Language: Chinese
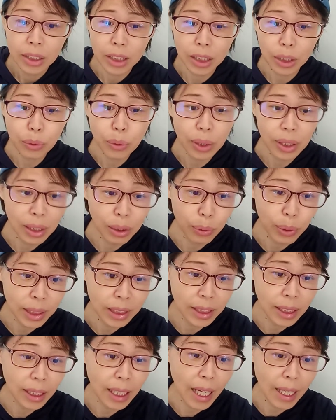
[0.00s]
结果令我
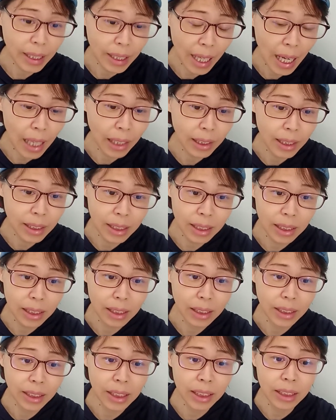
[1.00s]
深感遗憾的
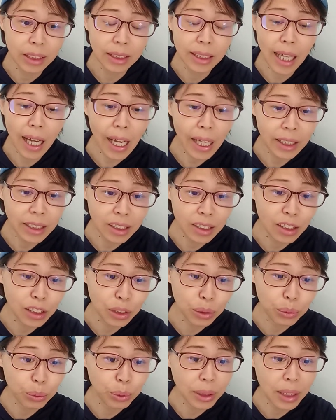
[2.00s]
是，即使在爱情
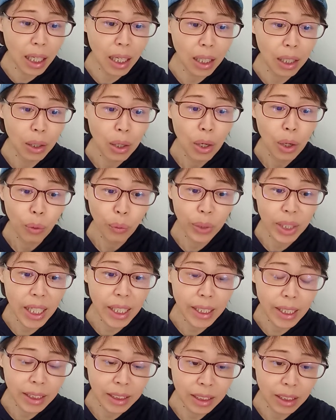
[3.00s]
事务上，我
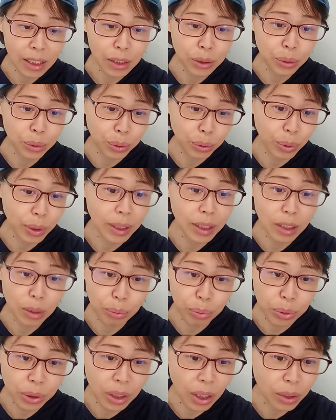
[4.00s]
也引起了许多人
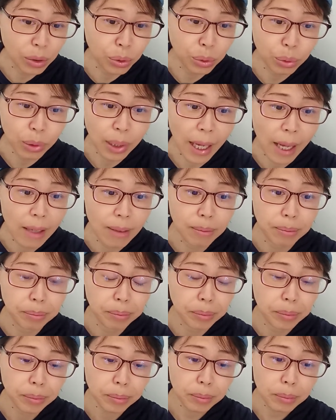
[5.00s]
的不成熟感。
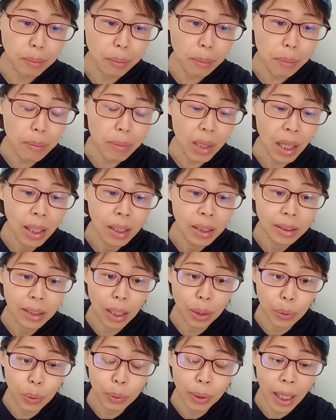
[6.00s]

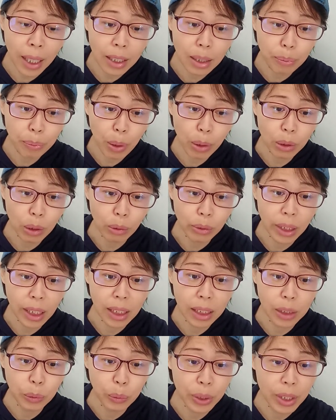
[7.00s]
在公开的报道
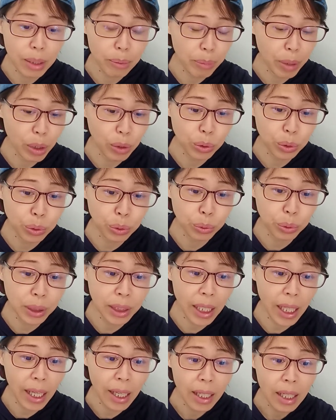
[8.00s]
内容里没有出
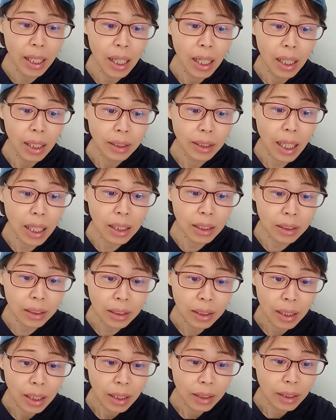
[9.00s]
现。
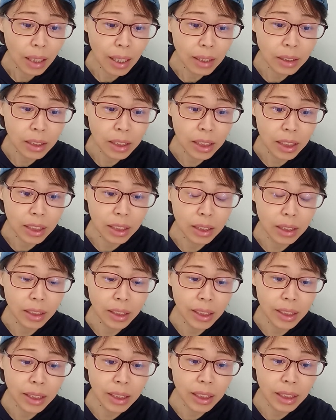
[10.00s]
当当时
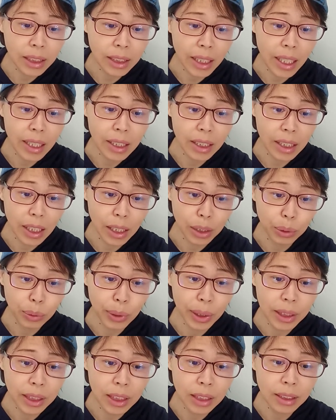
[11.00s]
金正贤也
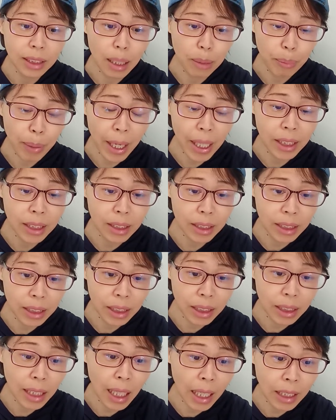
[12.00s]
对正在拍摄
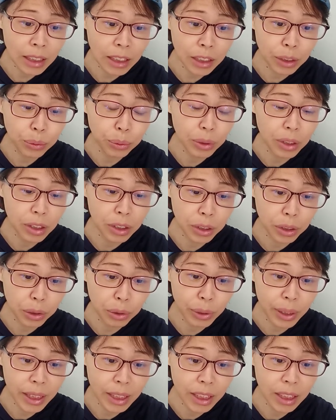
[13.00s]
其他戏剧的
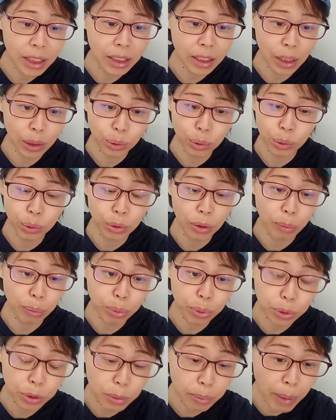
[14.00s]
徐瑞之也做出了
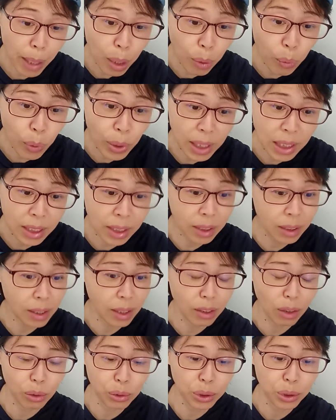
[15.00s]
不准拍吻戏
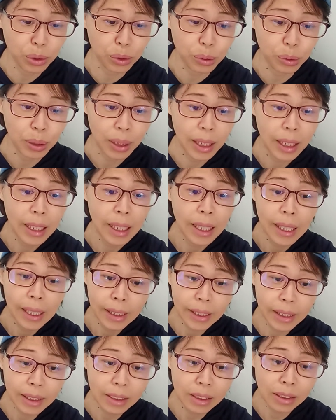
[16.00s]
的要求，
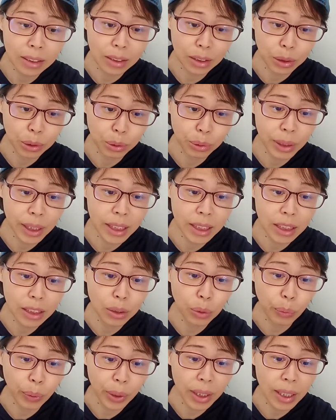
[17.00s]
因此徐瑞
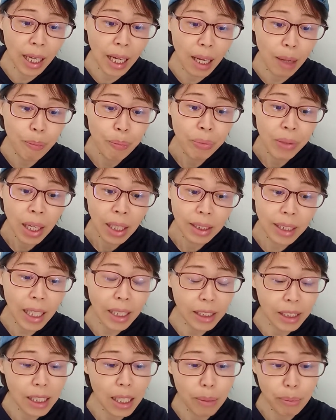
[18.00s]
之回他：“
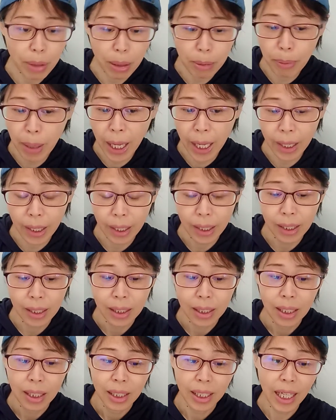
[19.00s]
那你也别
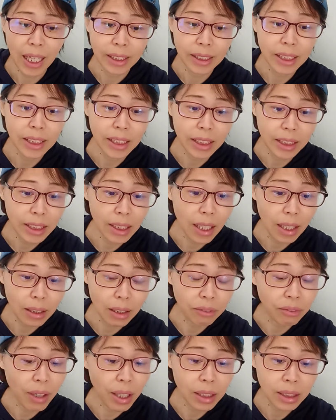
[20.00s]
拍。”两人以这样
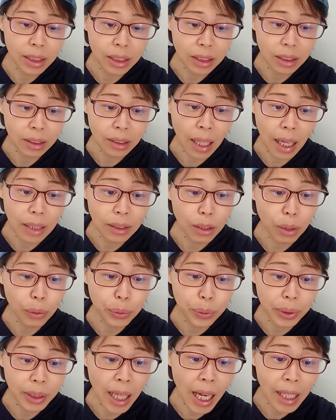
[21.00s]
的方式谈
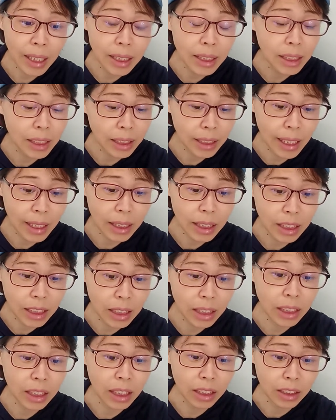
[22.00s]
到与他人之间的
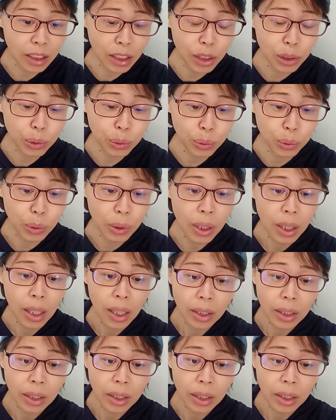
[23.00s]
肢体接触，